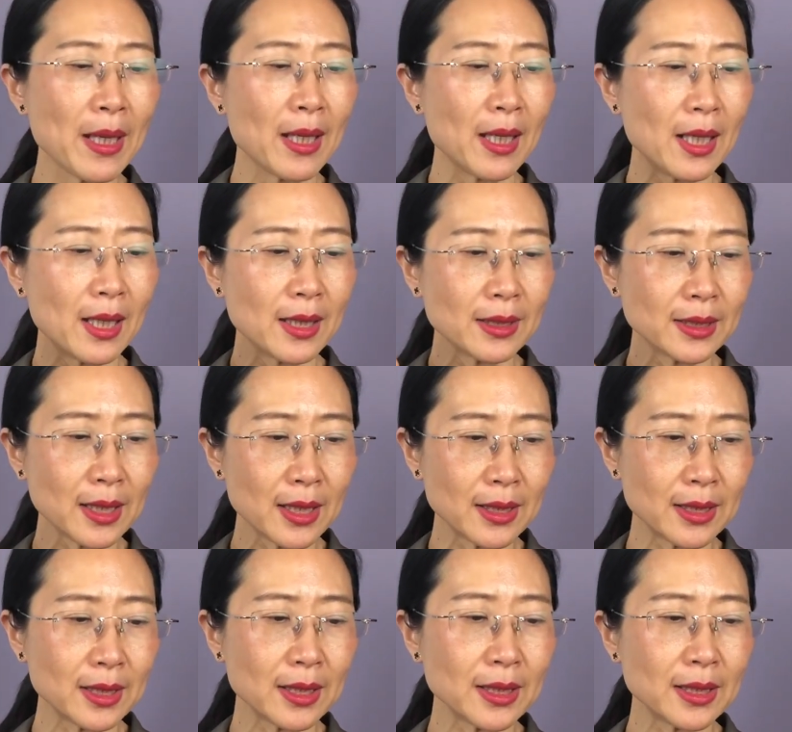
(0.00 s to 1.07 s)
呃，这一
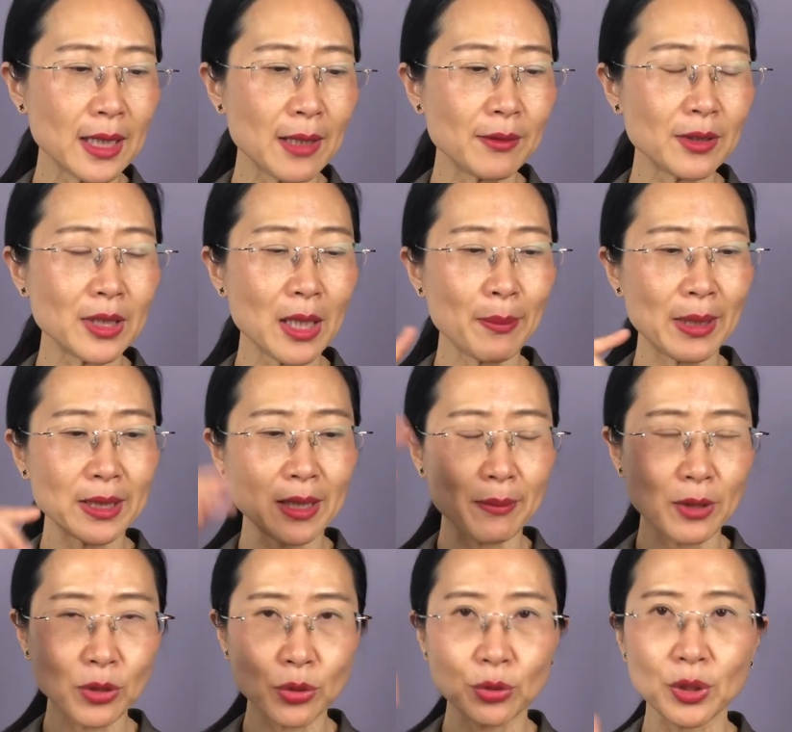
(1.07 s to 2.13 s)
集先再把前
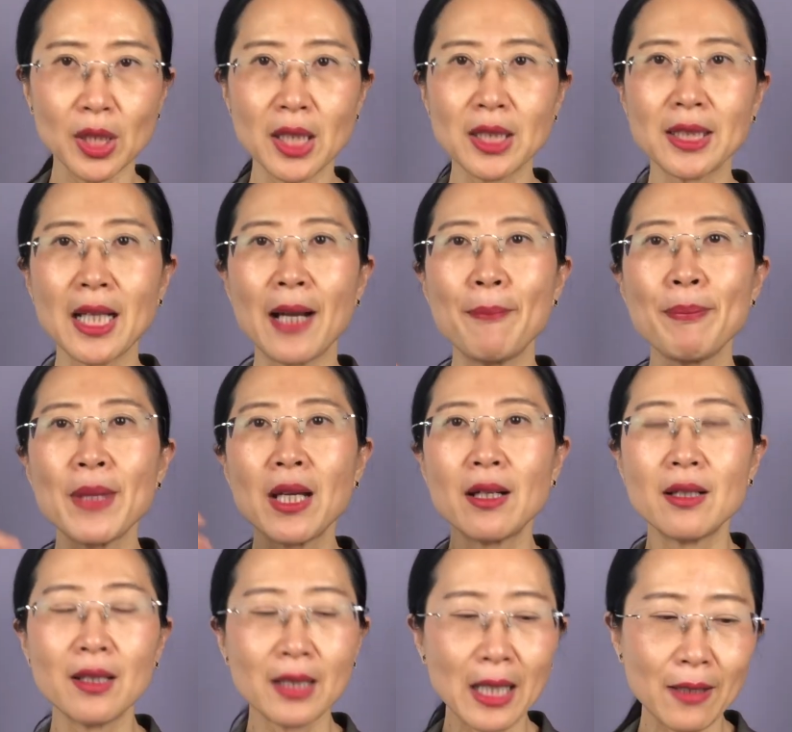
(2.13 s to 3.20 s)
面总结一下，
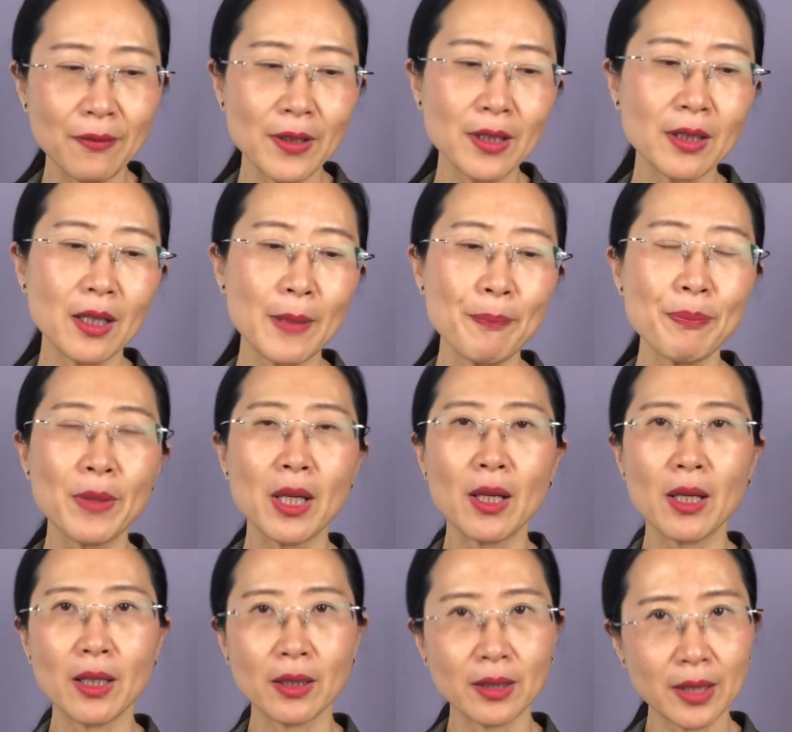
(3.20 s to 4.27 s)
喝咖啡呢。
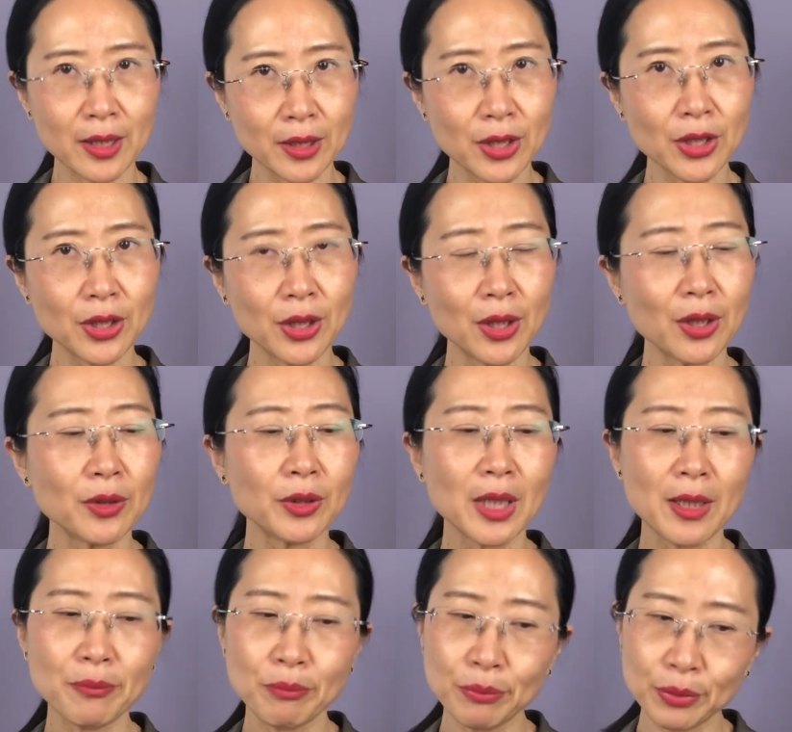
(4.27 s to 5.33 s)
呃，可以提神儿，
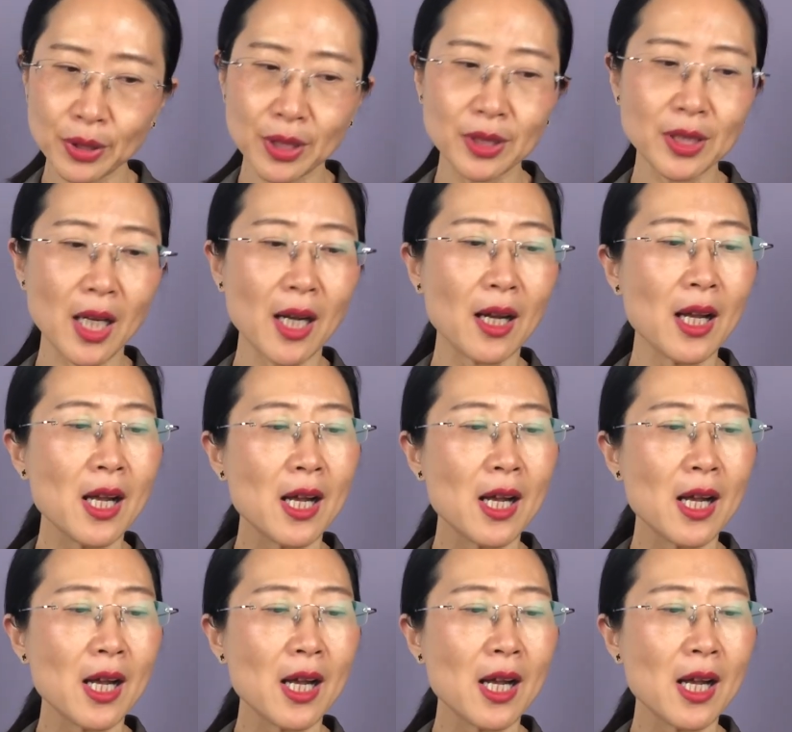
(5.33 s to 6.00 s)
但不提倡。